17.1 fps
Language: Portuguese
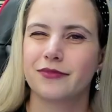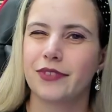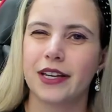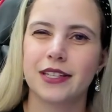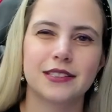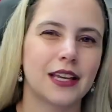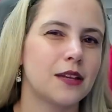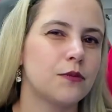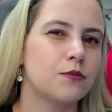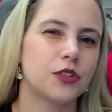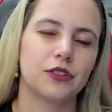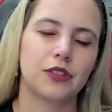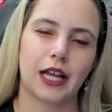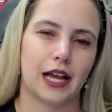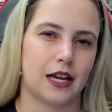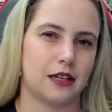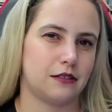Vai sair muito
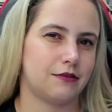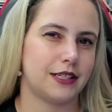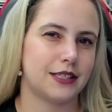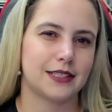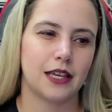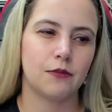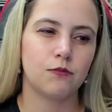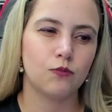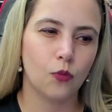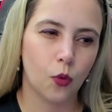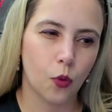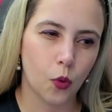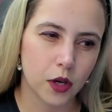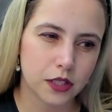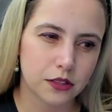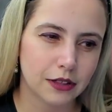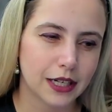caro, vai sair
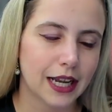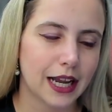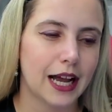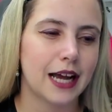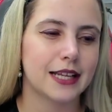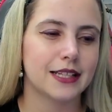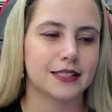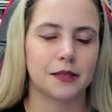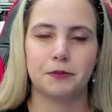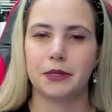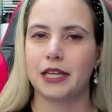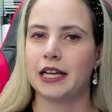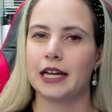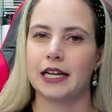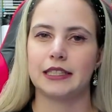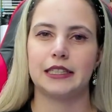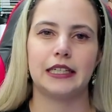muito caro essa
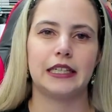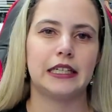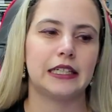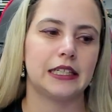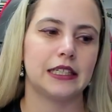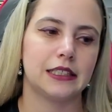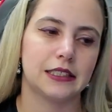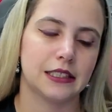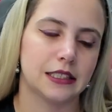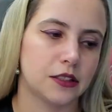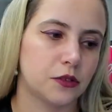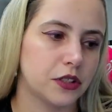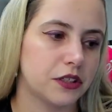brincadeira, então,